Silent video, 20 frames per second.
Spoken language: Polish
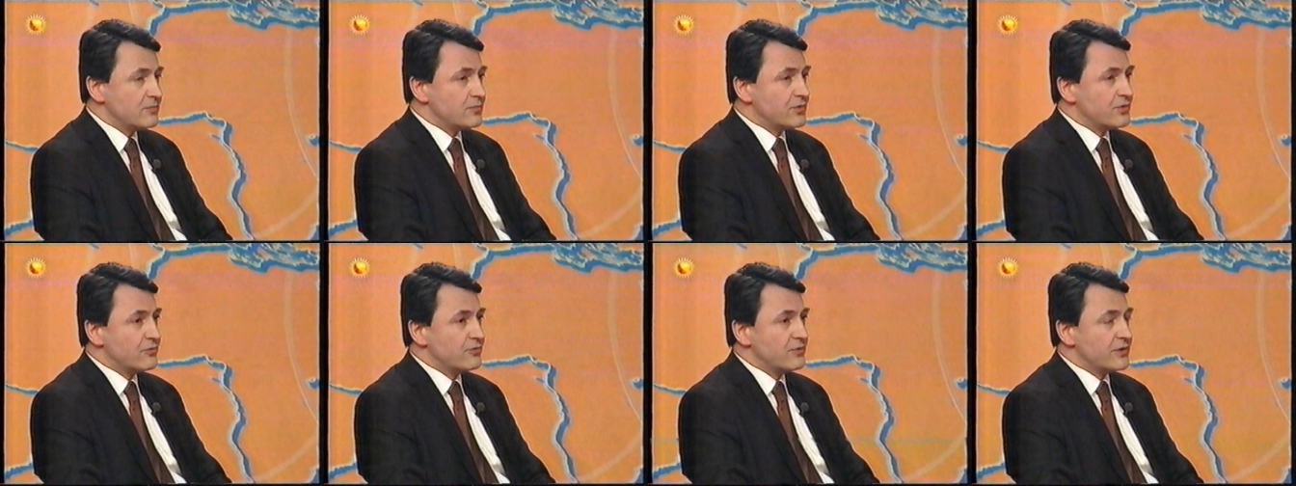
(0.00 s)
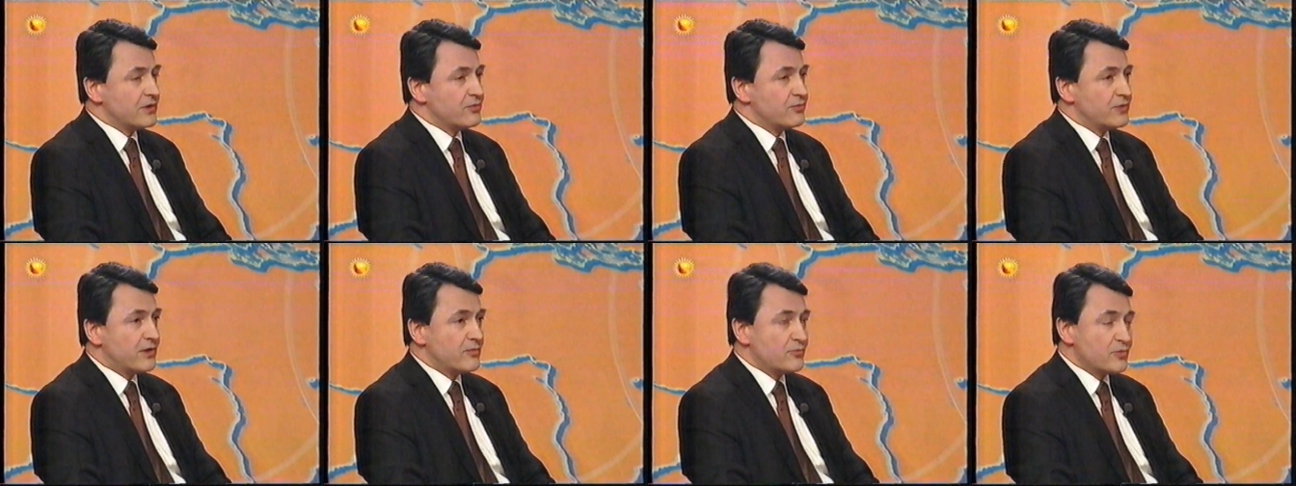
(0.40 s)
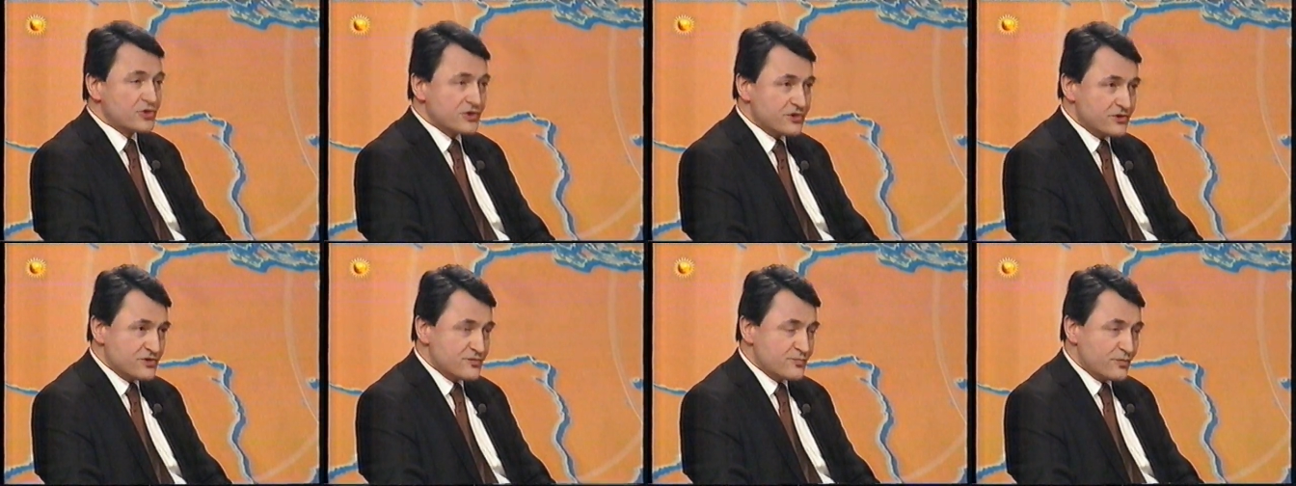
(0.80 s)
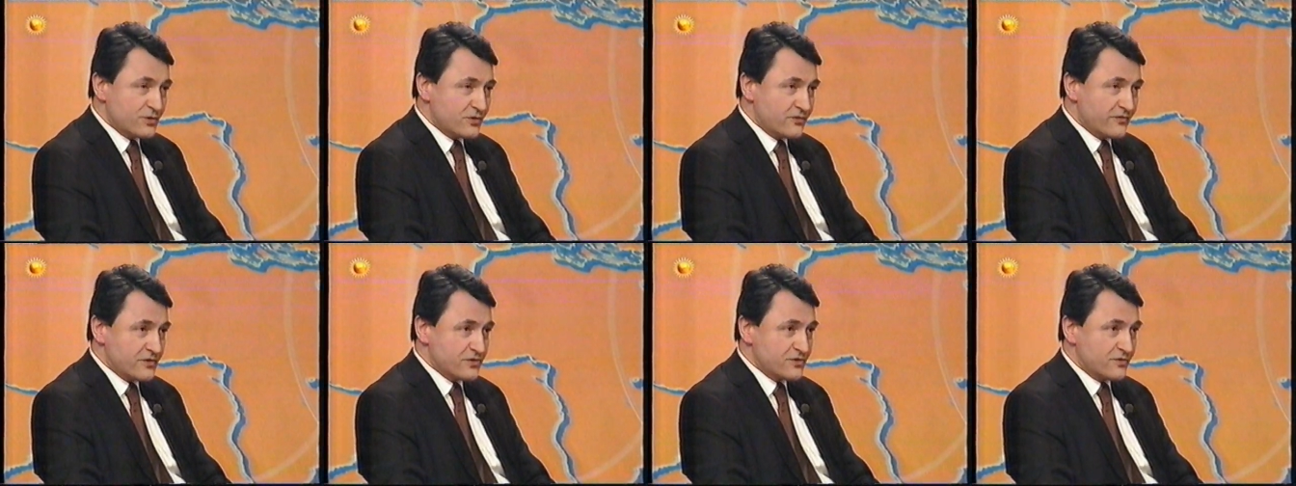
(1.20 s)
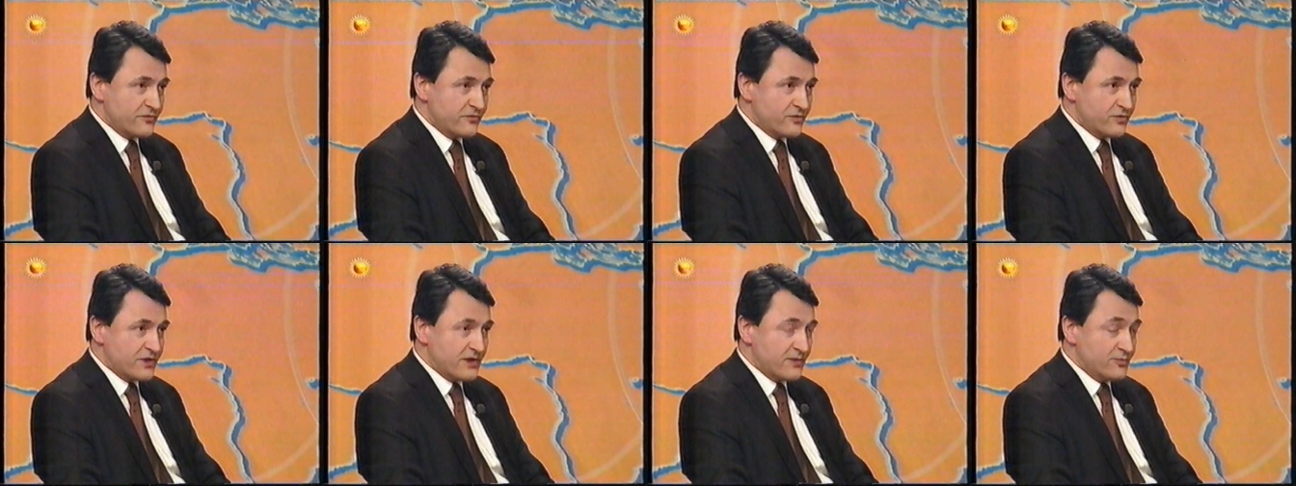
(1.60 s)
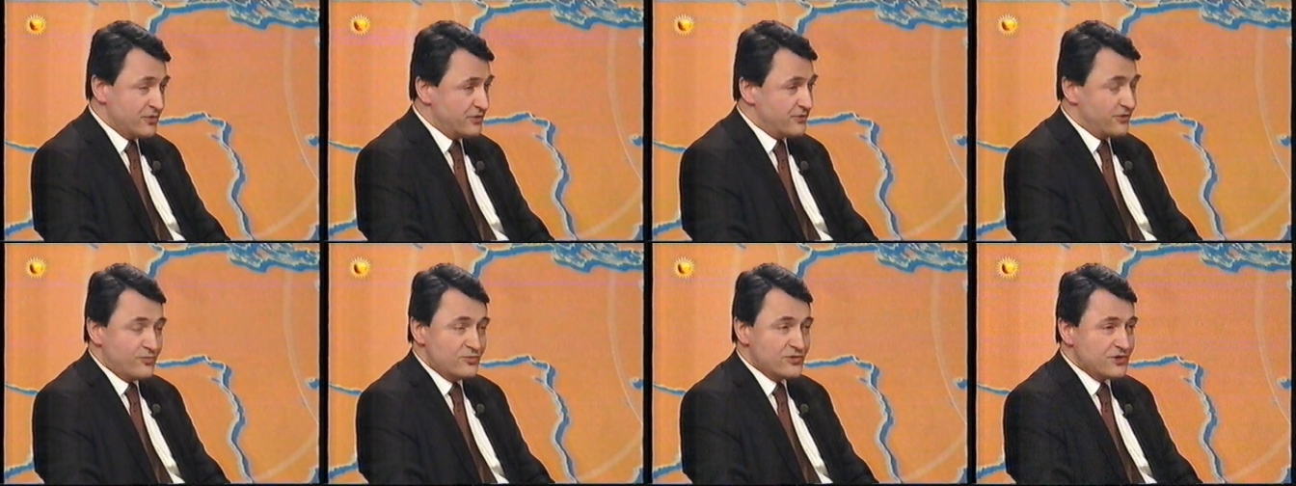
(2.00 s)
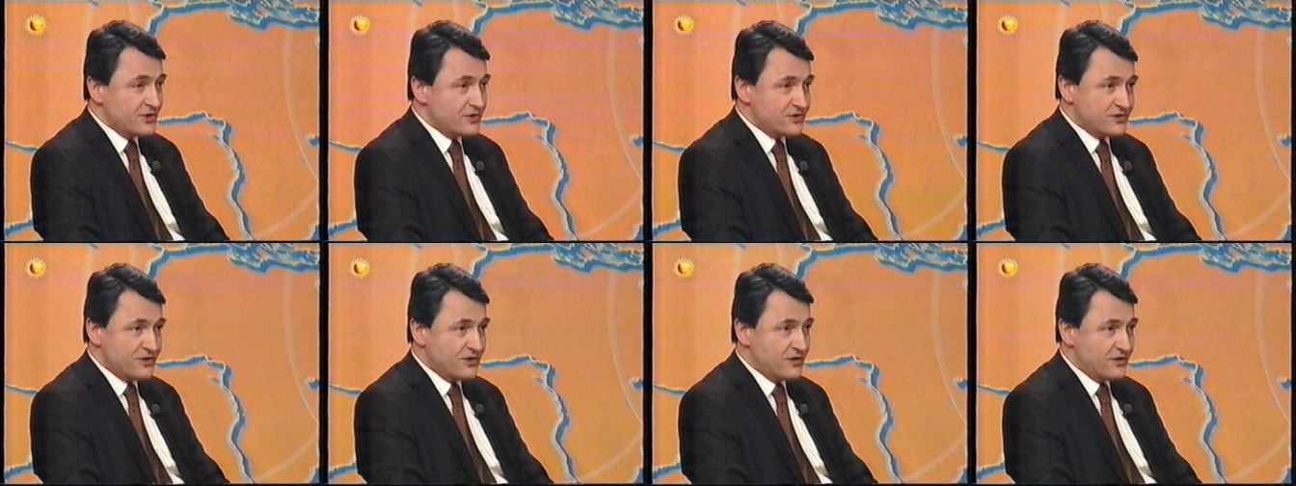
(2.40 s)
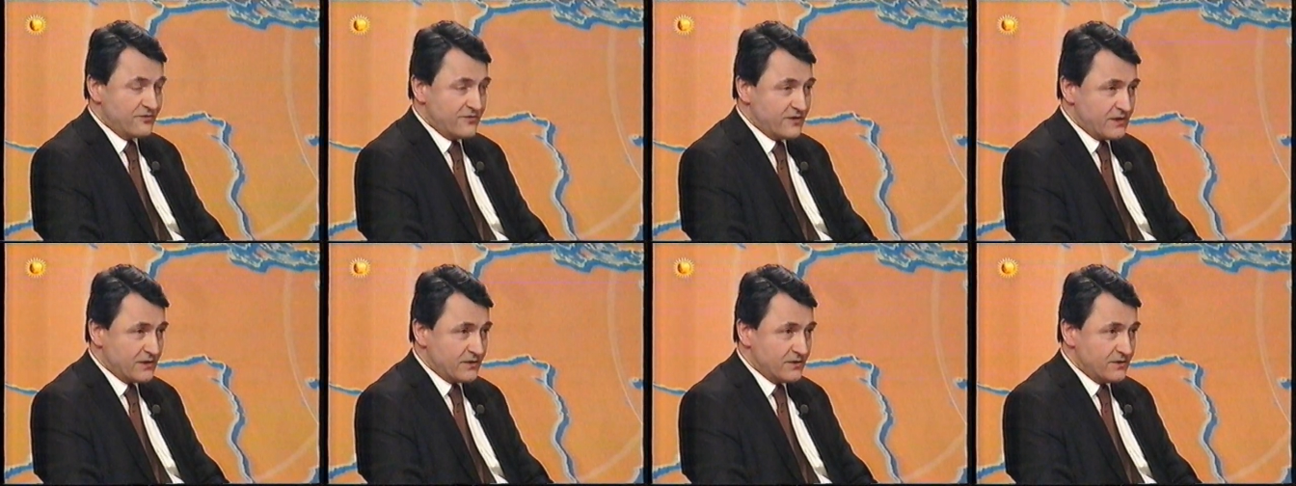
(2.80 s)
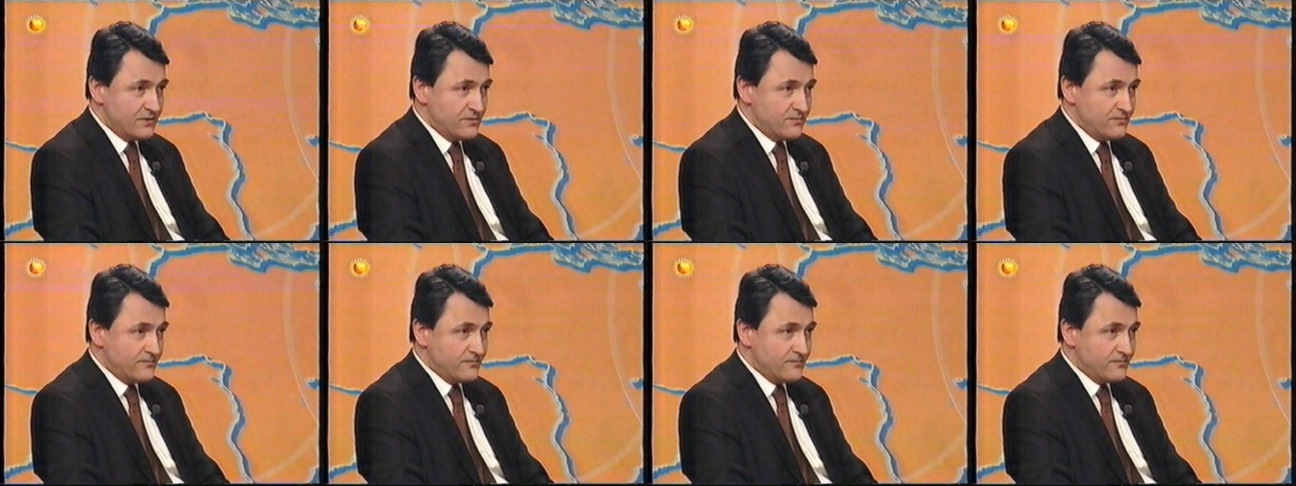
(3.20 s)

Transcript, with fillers: Prokuratura może dysponować dowodami, którymi się jeszcze nie chwali,